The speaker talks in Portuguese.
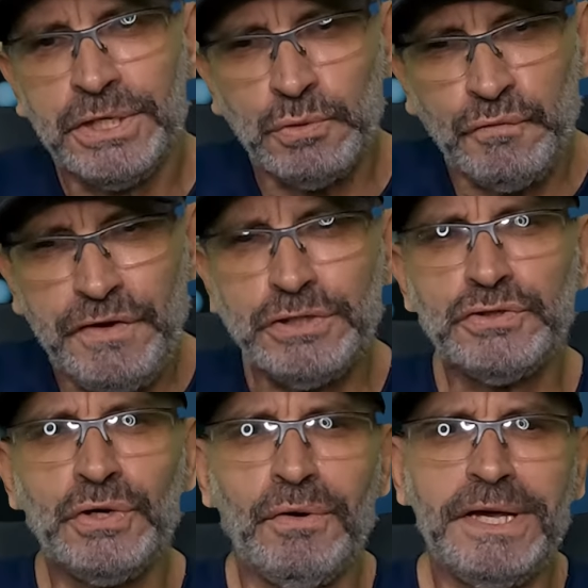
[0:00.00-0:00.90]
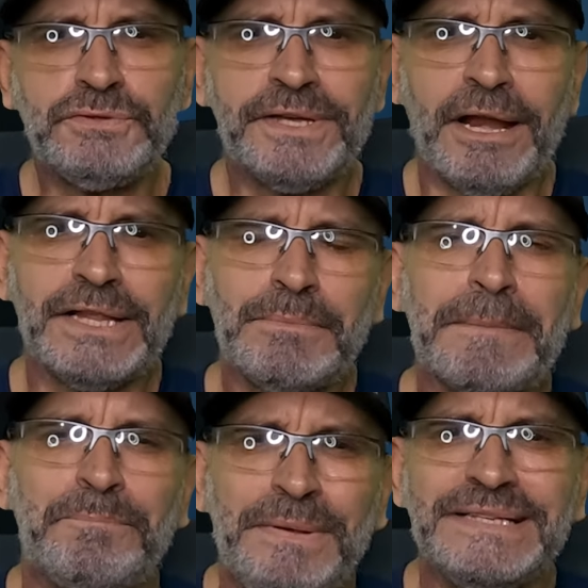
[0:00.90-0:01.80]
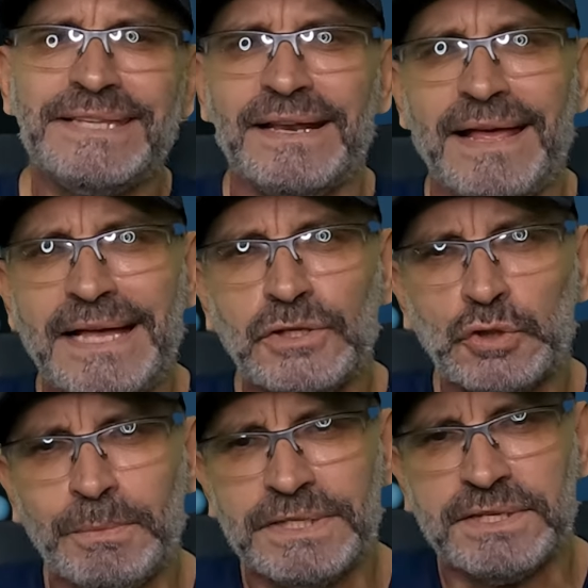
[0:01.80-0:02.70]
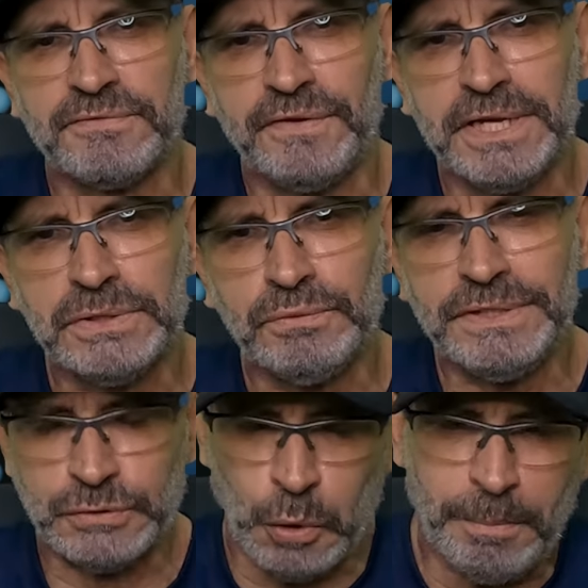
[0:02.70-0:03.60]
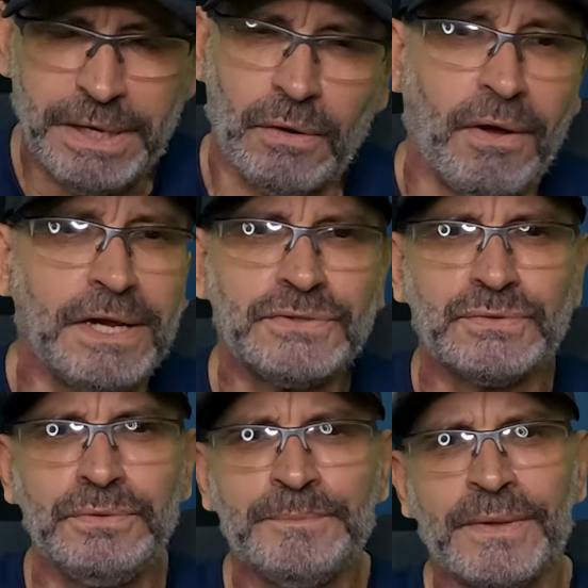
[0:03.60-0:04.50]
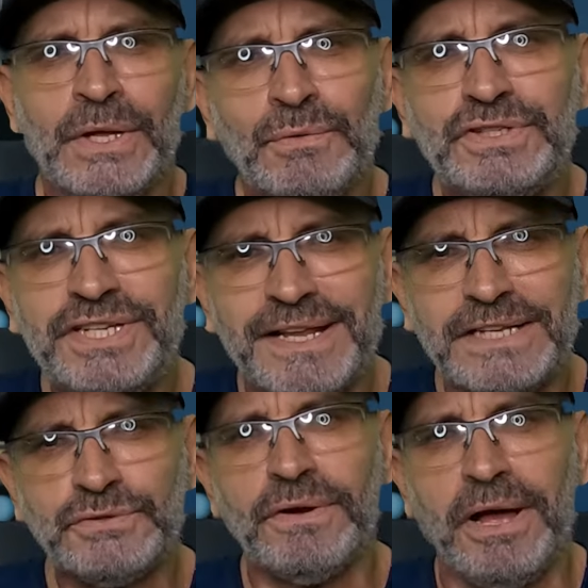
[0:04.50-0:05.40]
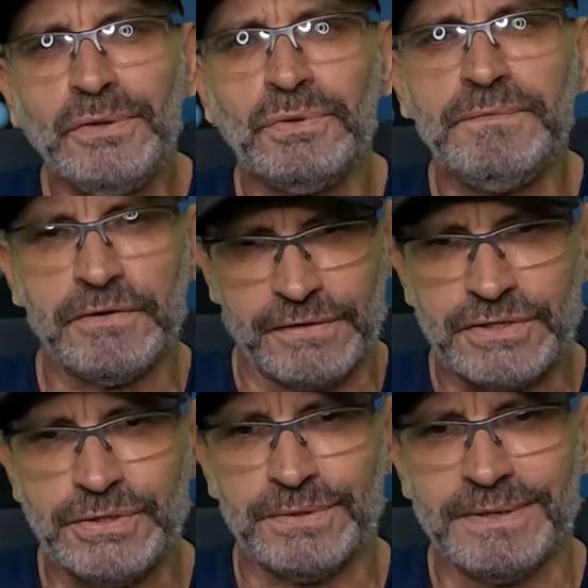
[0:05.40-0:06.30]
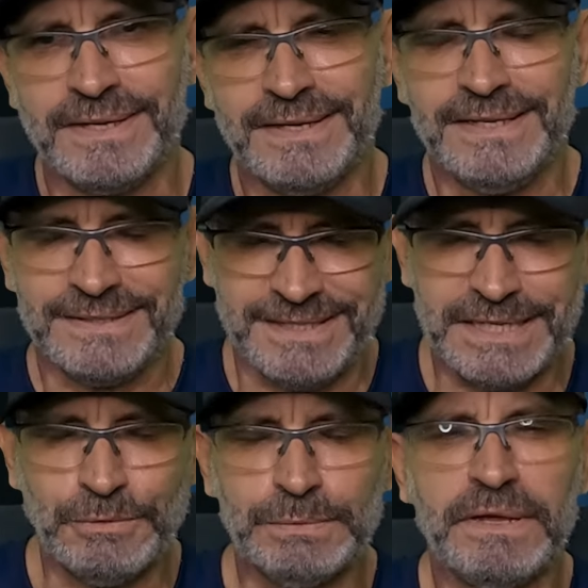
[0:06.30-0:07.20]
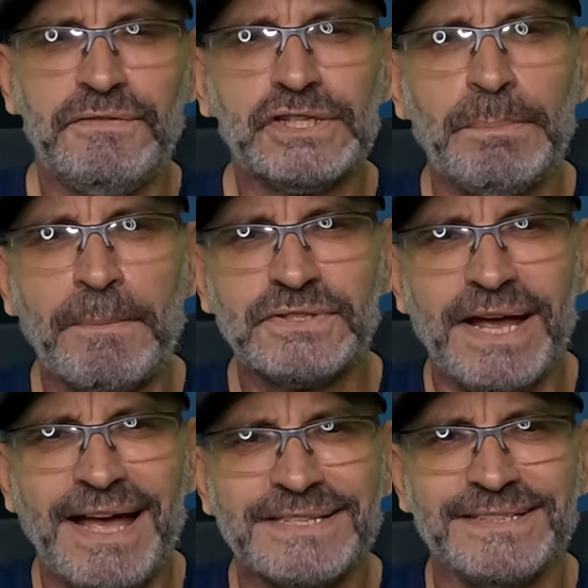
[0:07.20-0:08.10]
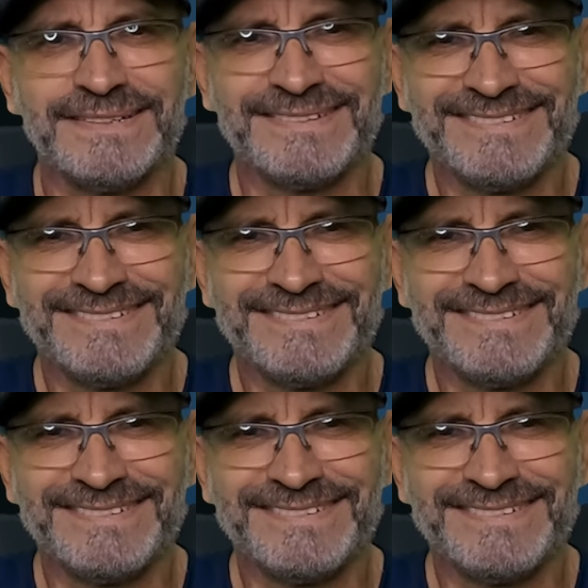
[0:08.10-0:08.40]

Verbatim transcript: E no vídeo de hoje eu quero dar uma pincelada sobre esse evento e sobre, lógico, o Dia Nacional do Livro Infantil. Seja muito bem-vindo ao Papo de Arte.